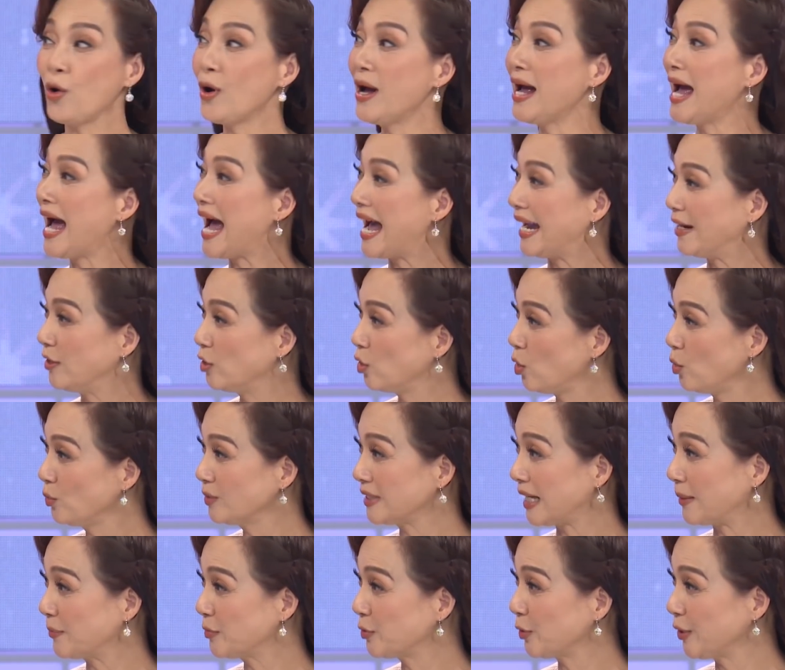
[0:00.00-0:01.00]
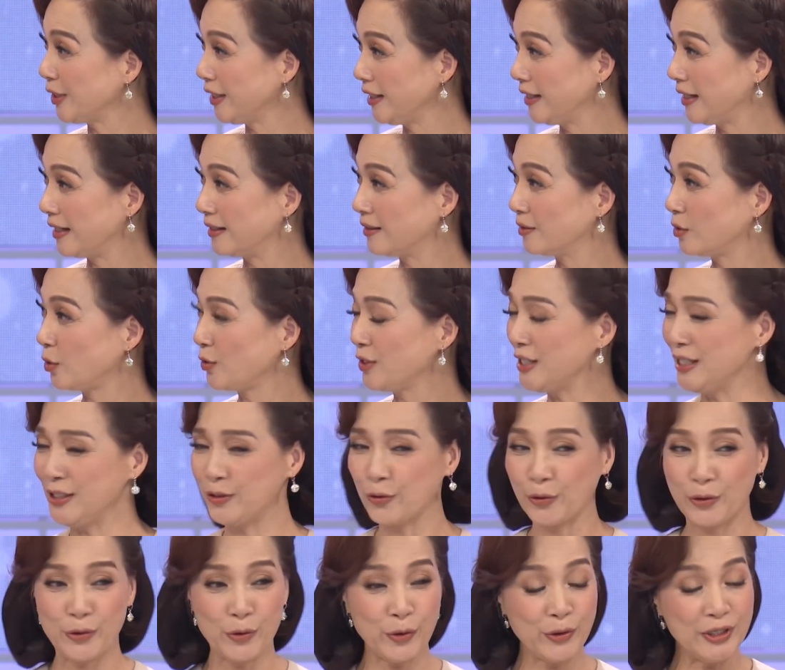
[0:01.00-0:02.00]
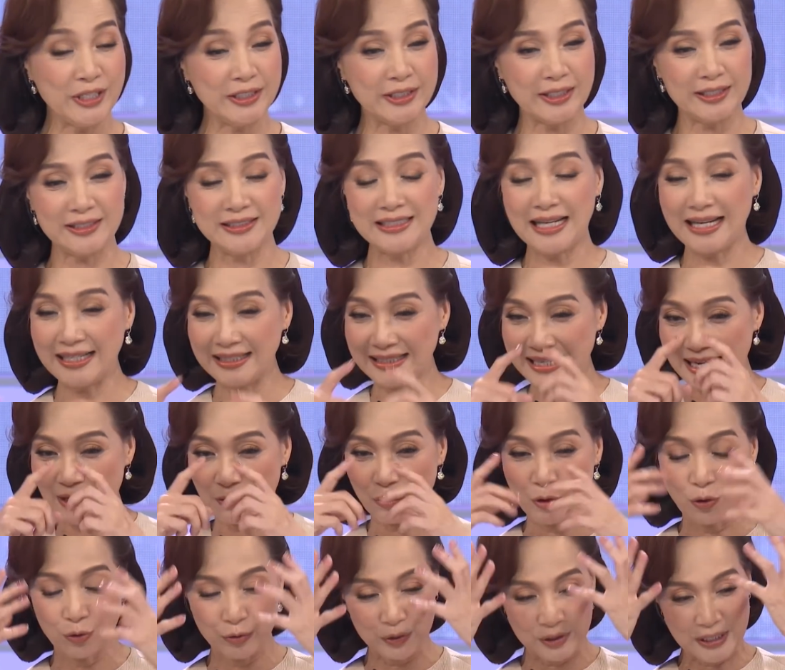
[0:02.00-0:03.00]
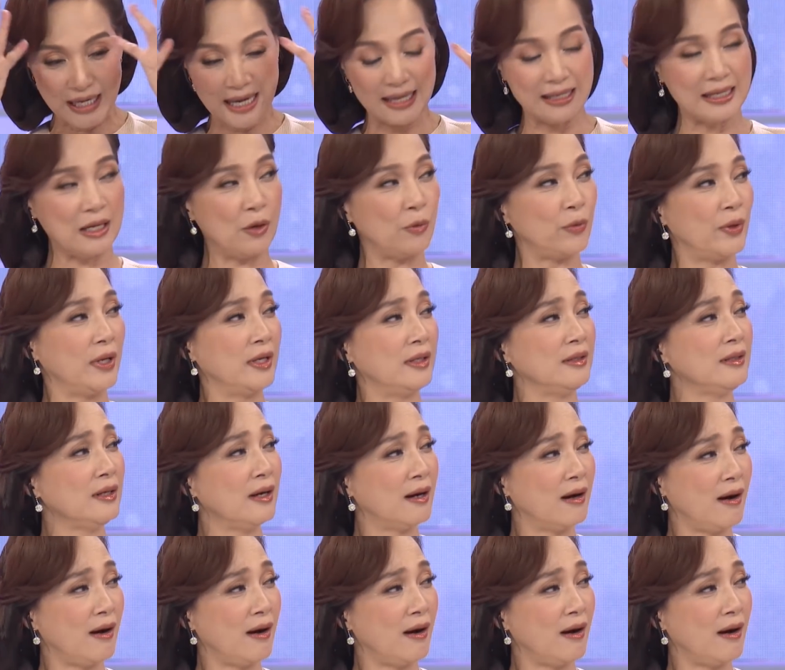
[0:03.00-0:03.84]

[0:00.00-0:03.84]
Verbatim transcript: Nó ngại, nó không dám xuất hiện. Nó đi, nó nó đi thật nhanh, đeo khẩu trang, đeo kính